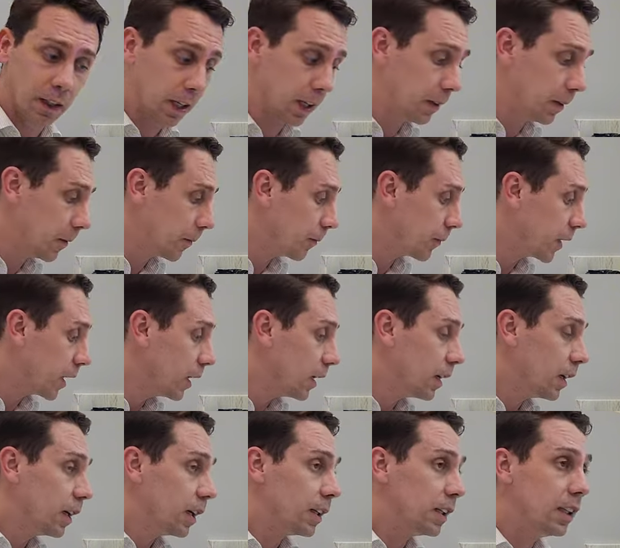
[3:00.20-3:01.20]
né?
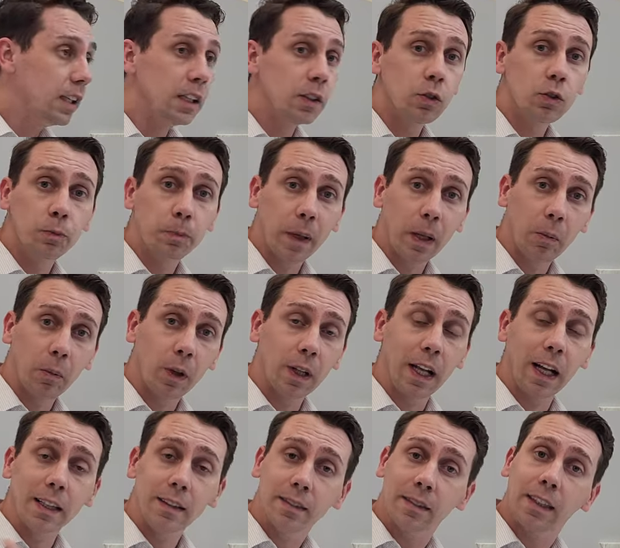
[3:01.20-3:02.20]
E nos
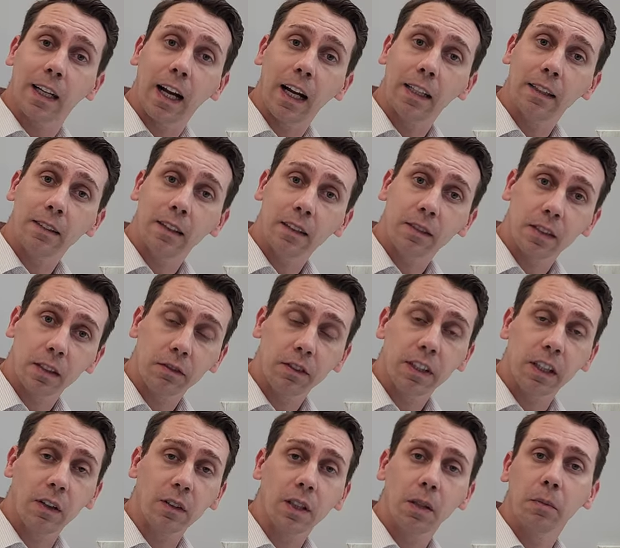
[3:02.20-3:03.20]
premolares, cáries na
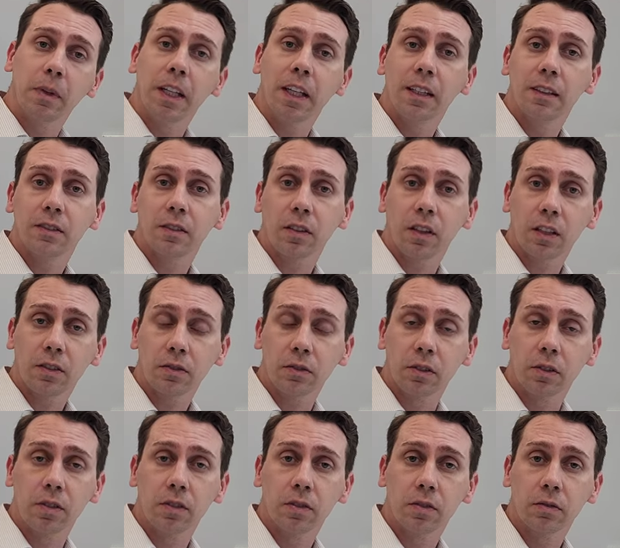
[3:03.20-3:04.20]
cervical também,
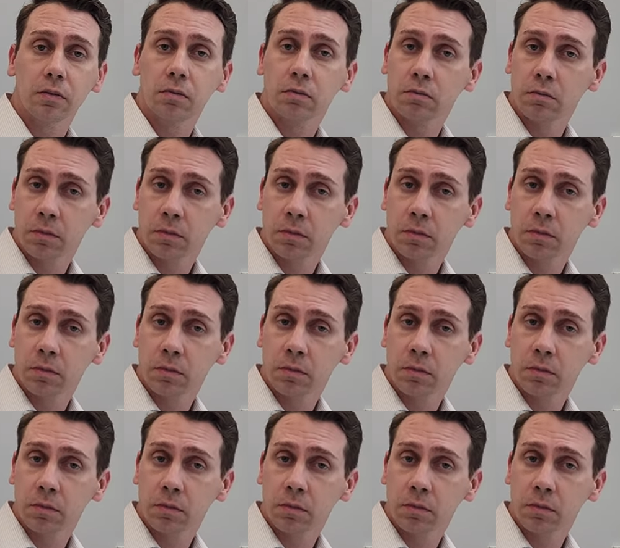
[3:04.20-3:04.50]
restaurações.